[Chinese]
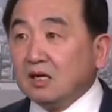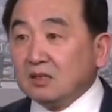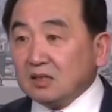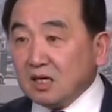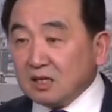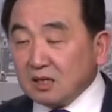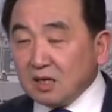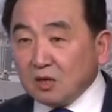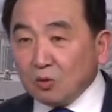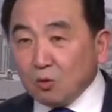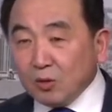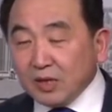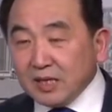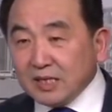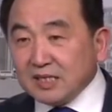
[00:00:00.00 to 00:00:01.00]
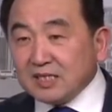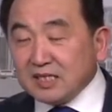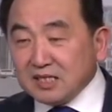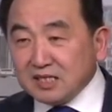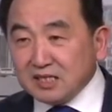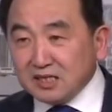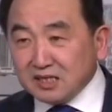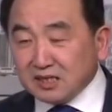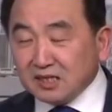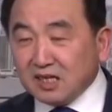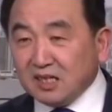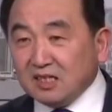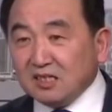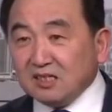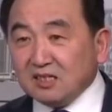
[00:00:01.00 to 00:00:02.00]
整个会议进行
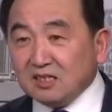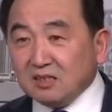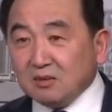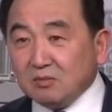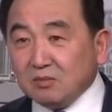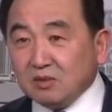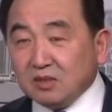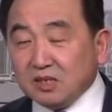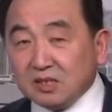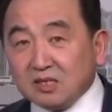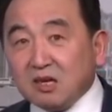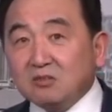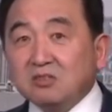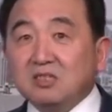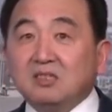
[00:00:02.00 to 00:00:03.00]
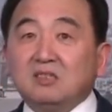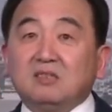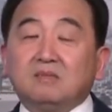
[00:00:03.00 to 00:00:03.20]
了一个小时，